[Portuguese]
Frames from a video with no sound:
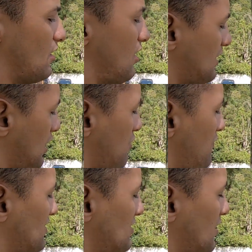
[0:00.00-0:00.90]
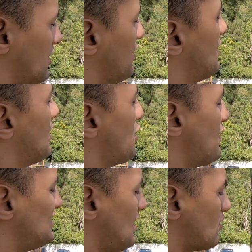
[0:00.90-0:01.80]
Olha o que eu vou fazer. Quero
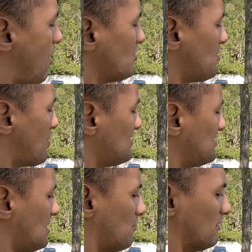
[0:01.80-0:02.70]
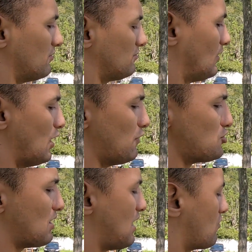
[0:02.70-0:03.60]
fazer ele com a alça para cima. Então eu vou
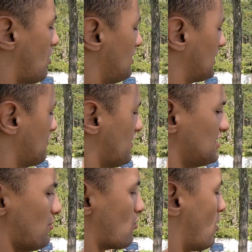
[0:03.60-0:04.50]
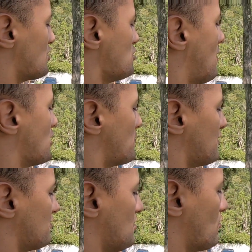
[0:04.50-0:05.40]
jogar a corda aqui, vou fazer meu corte de baixo para
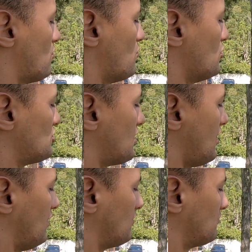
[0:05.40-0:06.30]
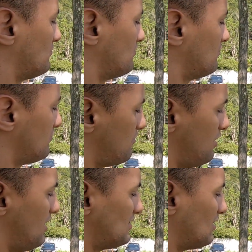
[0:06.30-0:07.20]
cima, como mostrei.
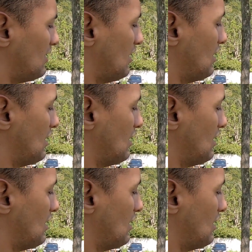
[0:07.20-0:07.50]
Beleza?